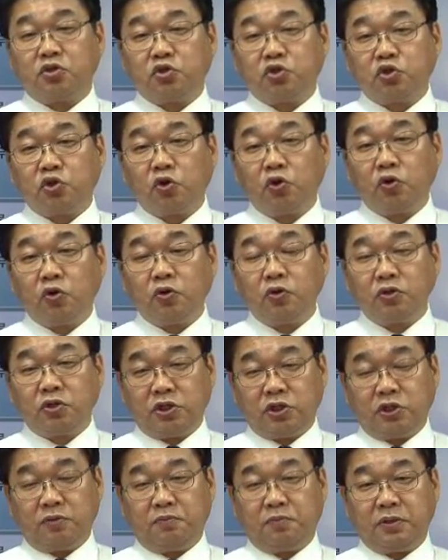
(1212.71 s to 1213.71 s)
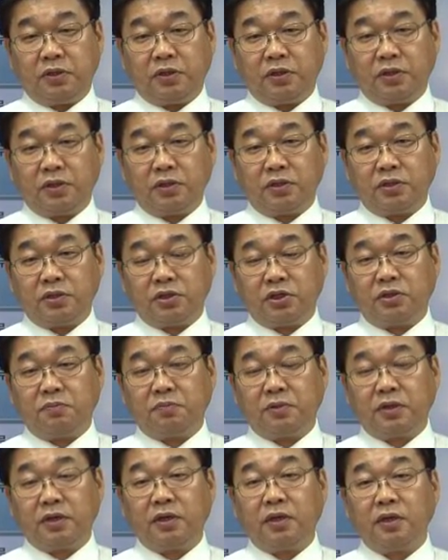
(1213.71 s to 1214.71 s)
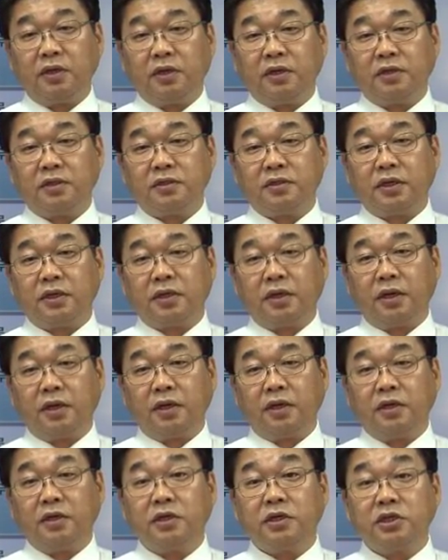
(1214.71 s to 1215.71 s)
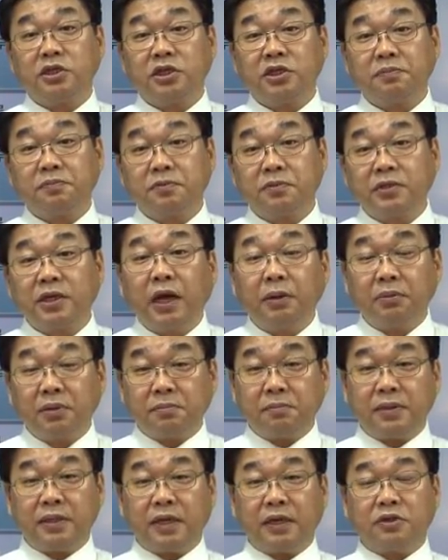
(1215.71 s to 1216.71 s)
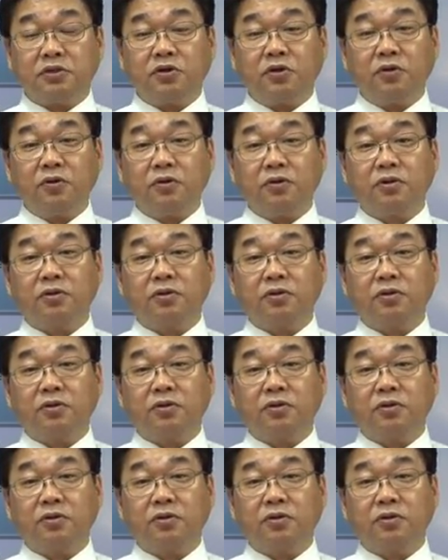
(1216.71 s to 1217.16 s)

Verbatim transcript: 자총 GDP GDP가 세계 13입니다. 그죠?